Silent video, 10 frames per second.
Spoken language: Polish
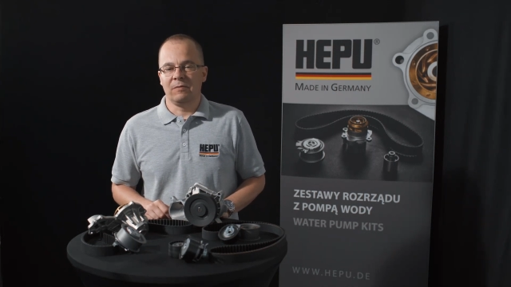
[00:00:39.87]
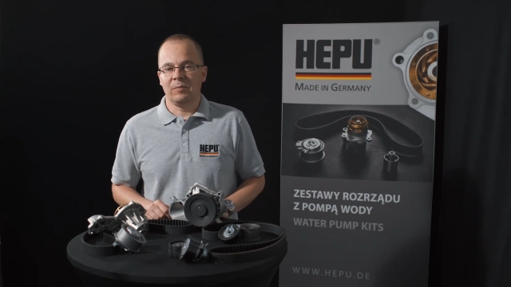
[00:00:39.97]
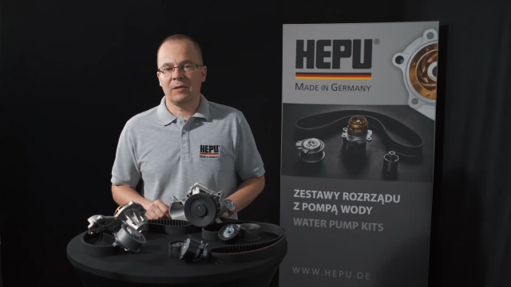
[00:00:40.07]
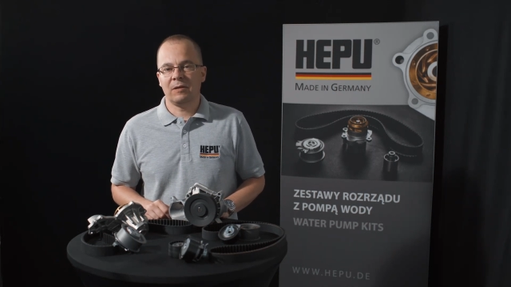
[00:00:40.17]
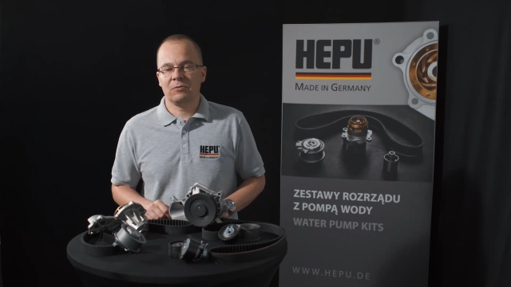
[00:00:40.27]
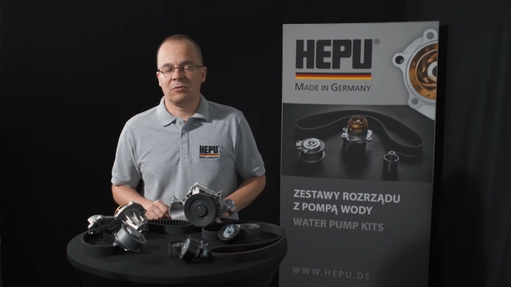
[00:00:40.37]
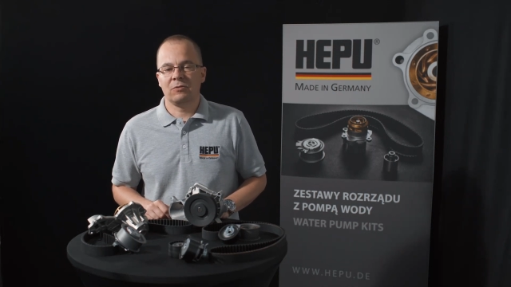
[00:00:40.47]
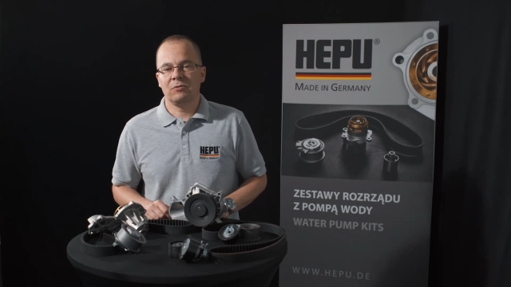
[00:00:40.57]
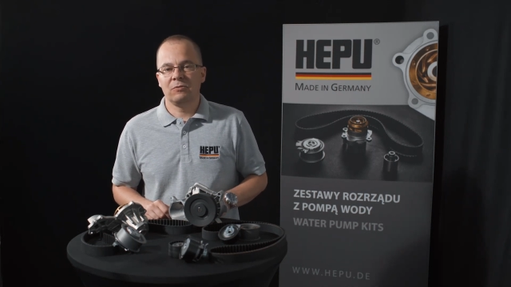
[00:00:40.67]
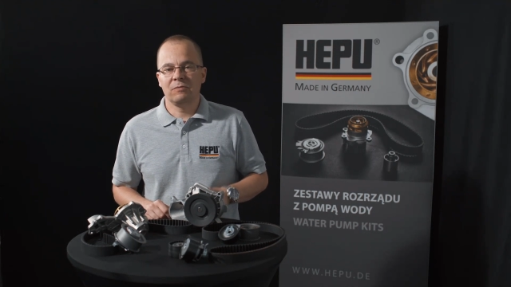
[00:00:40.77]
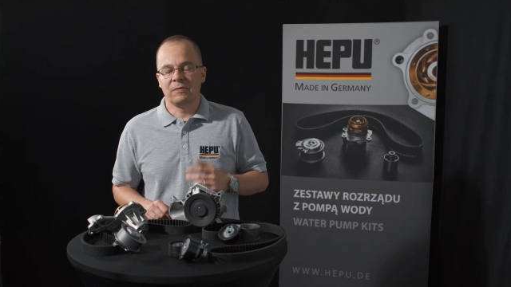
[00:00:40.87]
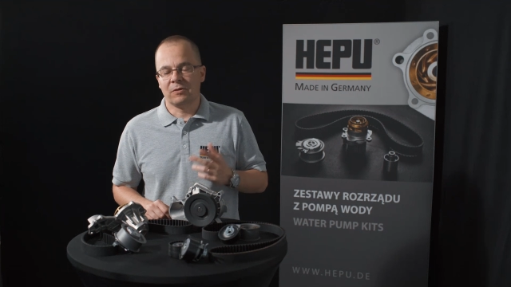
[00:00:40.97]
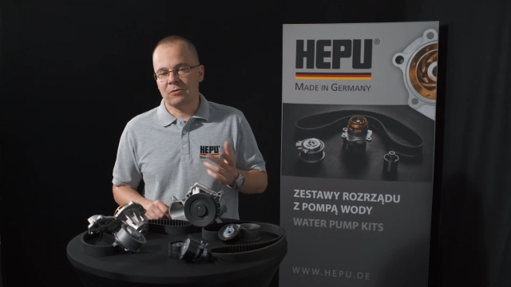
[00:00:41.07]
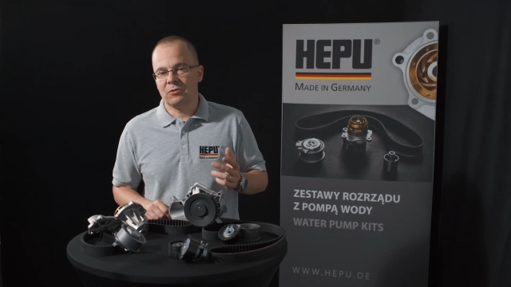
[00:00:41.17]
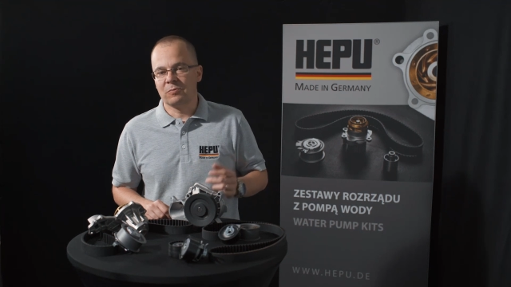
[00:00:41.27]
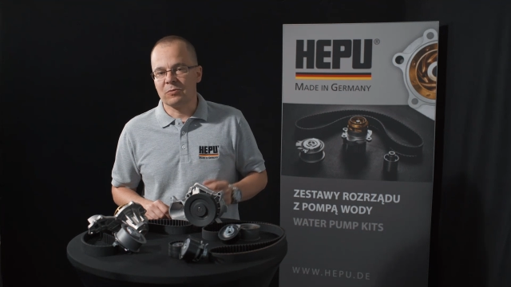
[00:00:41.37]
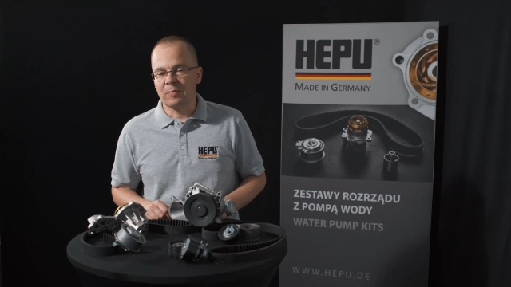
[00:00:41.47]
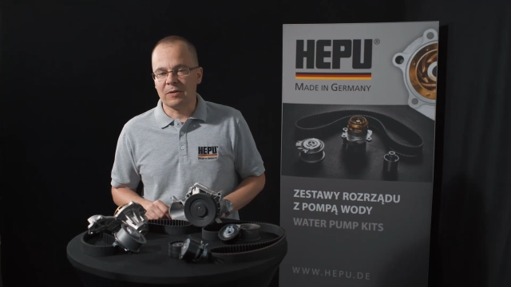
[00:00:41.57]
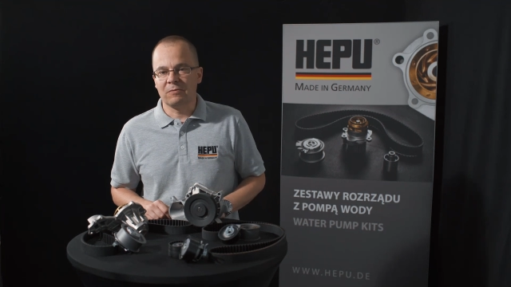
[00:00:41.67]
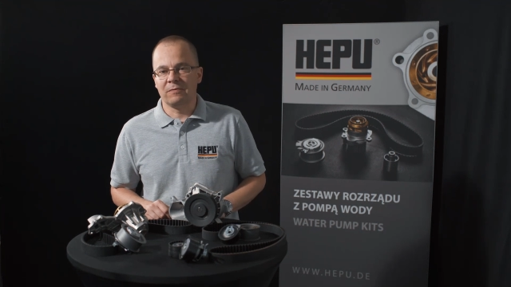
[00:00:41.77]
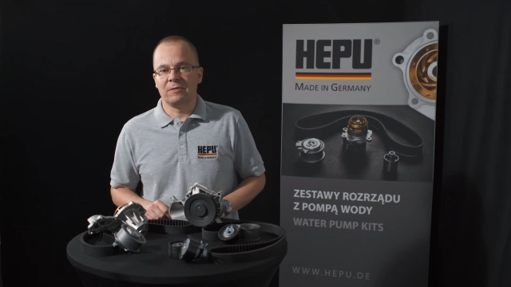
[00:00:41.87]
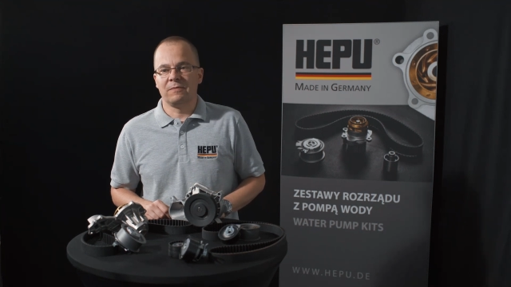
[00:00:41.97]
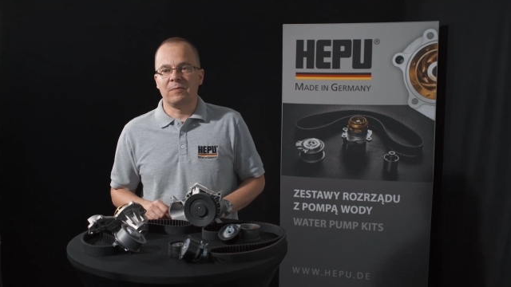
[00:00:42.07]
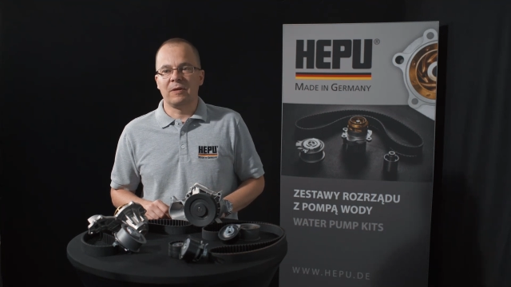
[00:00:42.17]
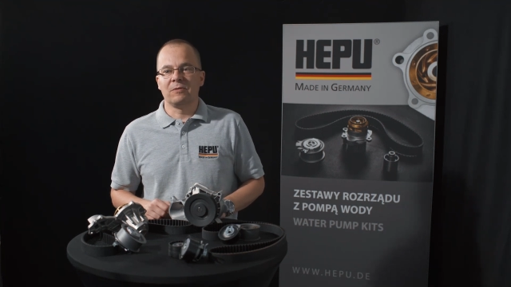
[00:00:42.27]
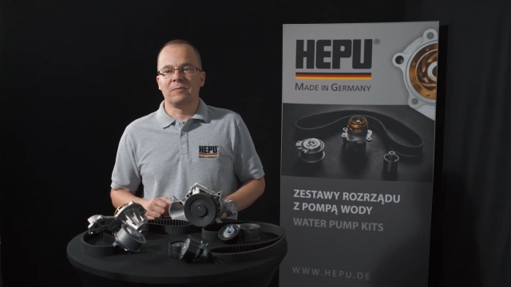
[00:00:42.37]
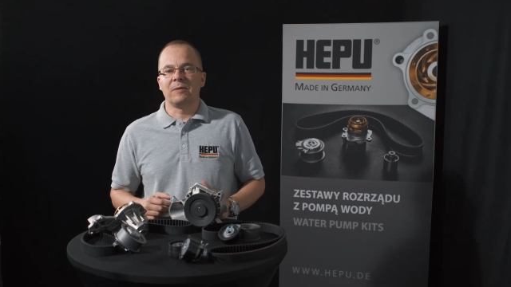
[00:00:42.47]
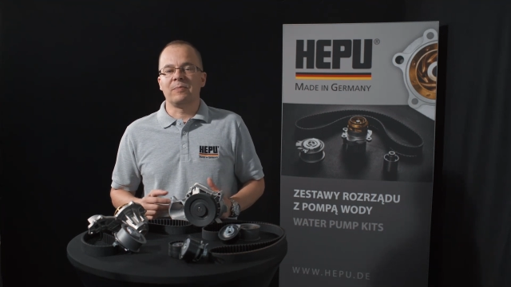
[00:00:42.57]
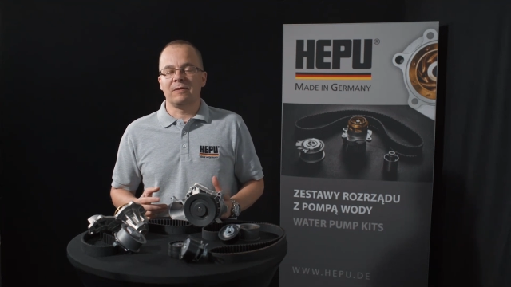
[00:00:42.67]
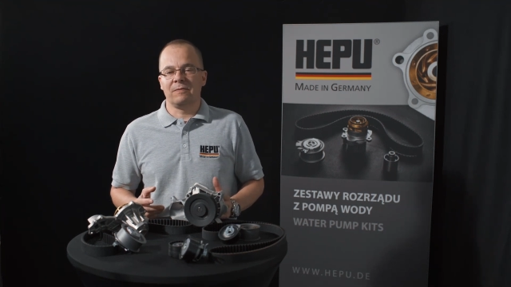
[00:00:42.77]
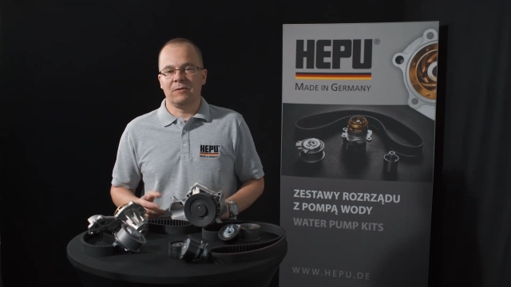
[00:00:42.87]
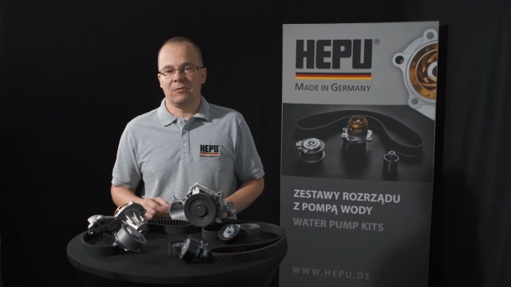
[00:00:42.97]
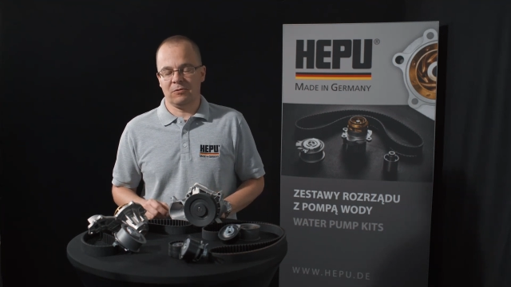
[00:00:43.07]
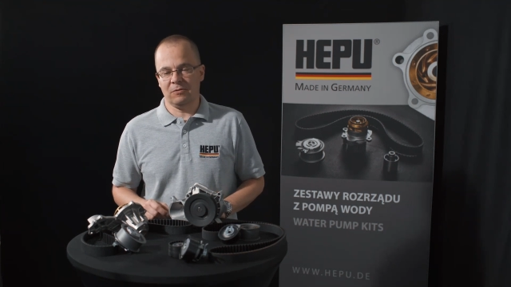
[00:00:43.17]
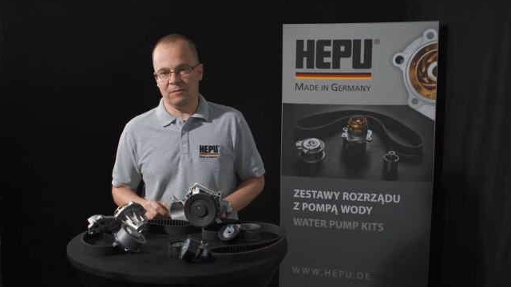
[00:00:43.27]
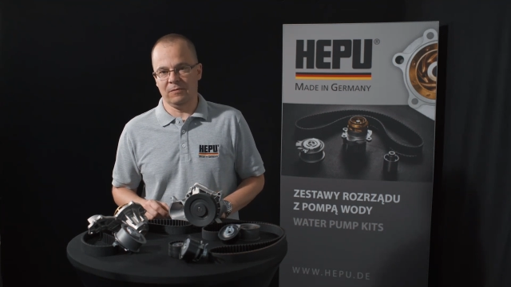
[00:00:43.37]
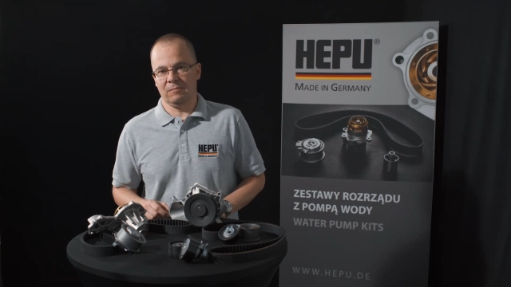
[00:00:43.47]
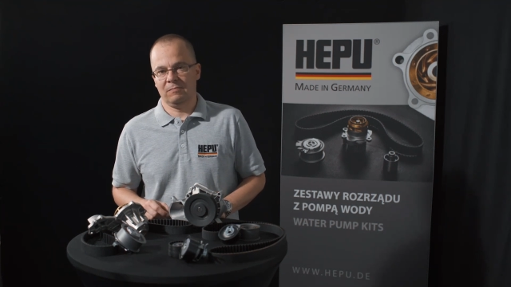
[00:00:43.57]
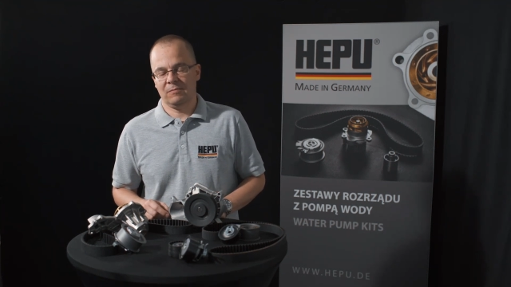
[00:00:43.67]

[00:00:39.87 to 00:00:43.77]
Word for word: Wymiana rozrządu w większości przypadków jest wymianą naprawdę kosztowną.